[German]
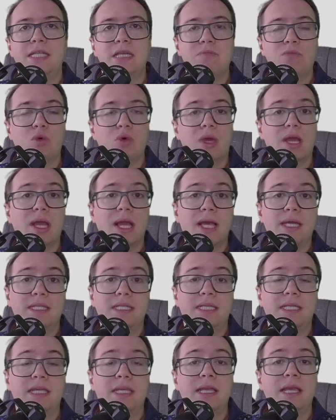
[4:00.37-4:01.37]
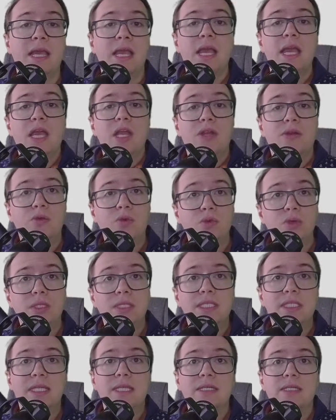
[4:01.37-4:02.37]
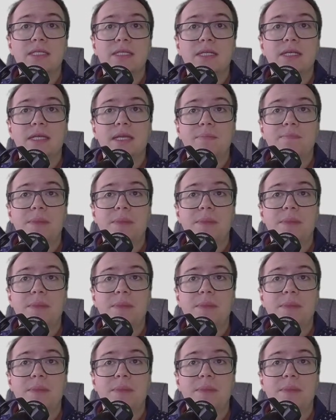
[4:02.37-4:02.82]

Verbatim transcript: Demokratie. Nun sind